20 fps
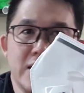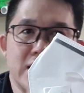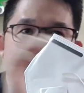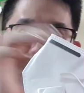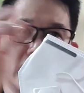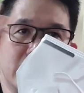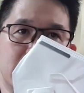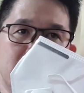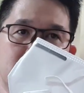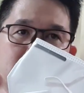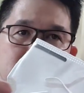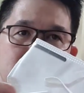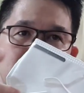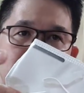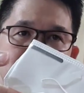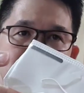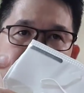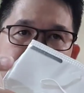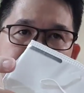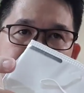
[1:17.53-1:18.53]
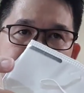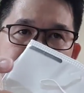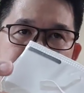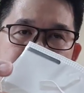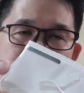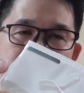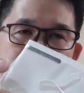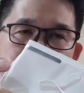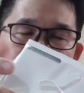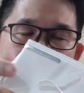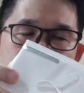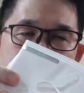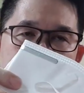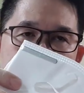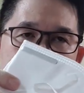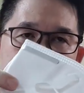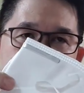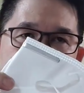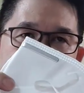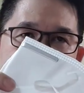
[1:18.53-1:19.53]
uh, ini
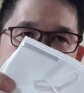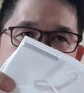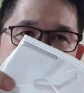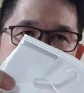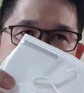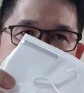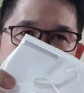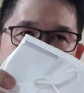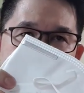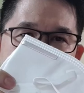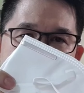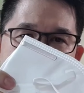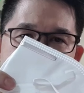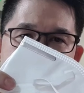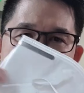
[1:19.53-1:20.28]
menggunakan filter